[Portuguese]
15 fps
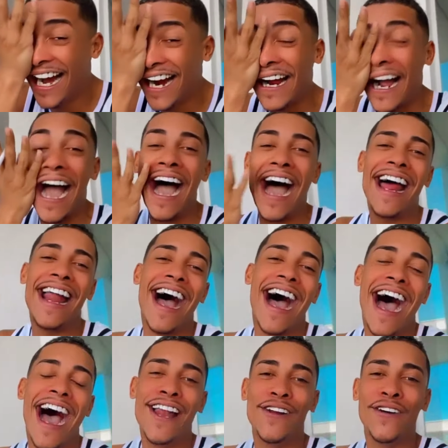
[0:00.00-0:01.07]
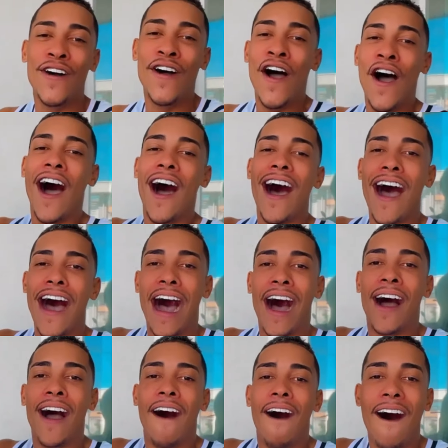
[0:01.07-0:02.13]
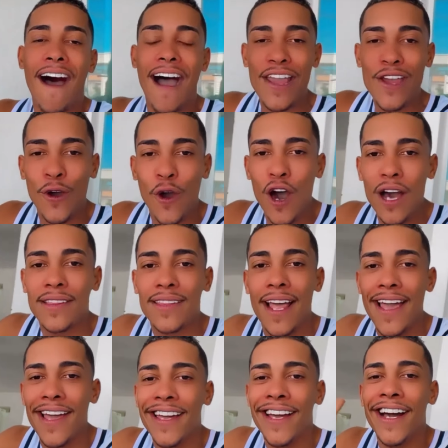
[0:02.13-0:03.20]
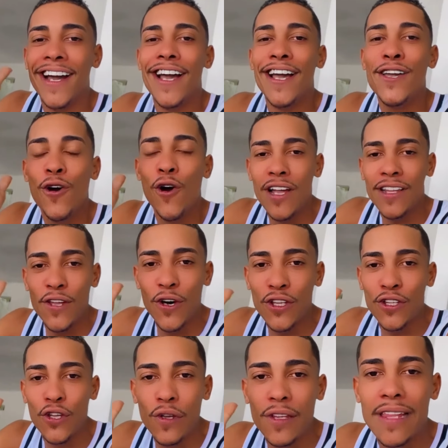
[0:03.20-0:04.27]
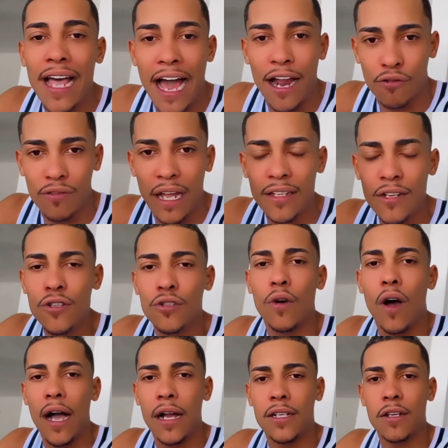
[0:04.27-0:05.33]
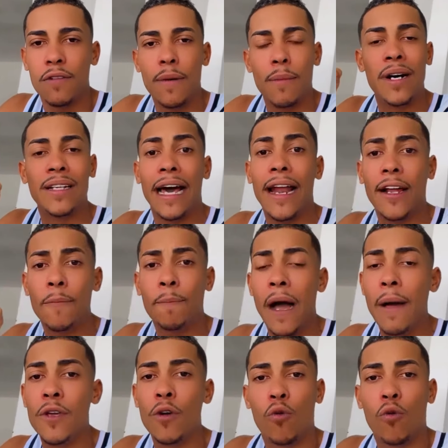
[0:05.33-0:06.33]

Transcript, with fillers: Caralho! Ó, ó, e outro aí, E outro, outro otário. Tá dando sorte que mandaram aqui pra mim.